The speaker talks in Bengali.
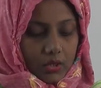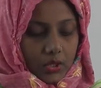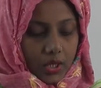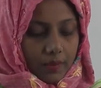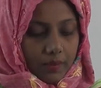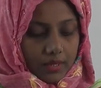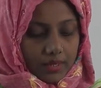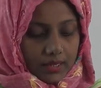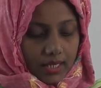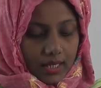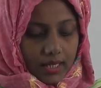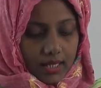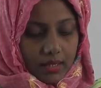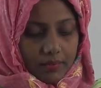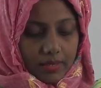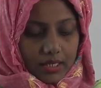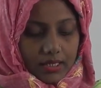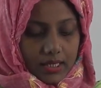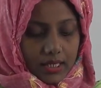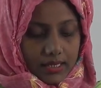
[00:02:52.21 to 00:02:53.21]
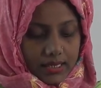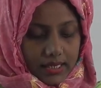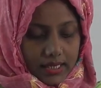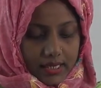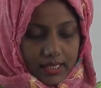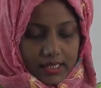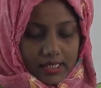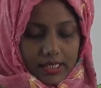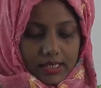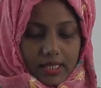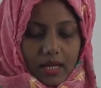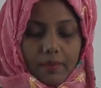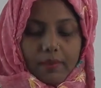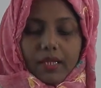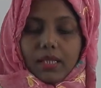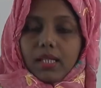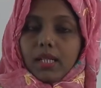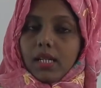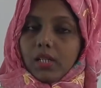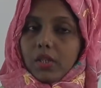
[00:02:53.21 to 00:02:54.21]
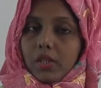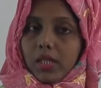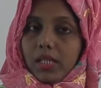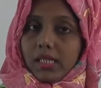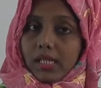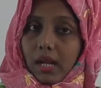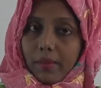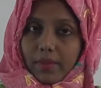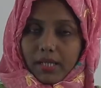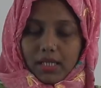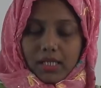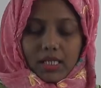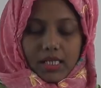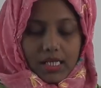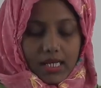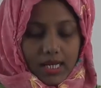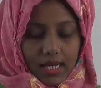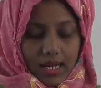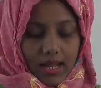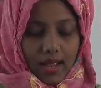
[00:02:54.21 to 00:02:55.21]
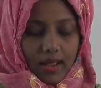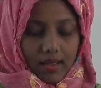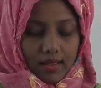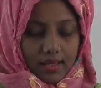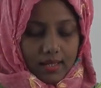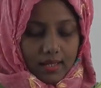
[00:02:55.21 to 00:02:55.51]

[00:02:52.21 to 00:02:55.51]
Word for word: সমাজ থেকে আমরা যা শিখি সেটা আমাদের আসলে সামাজিক শিক্ষা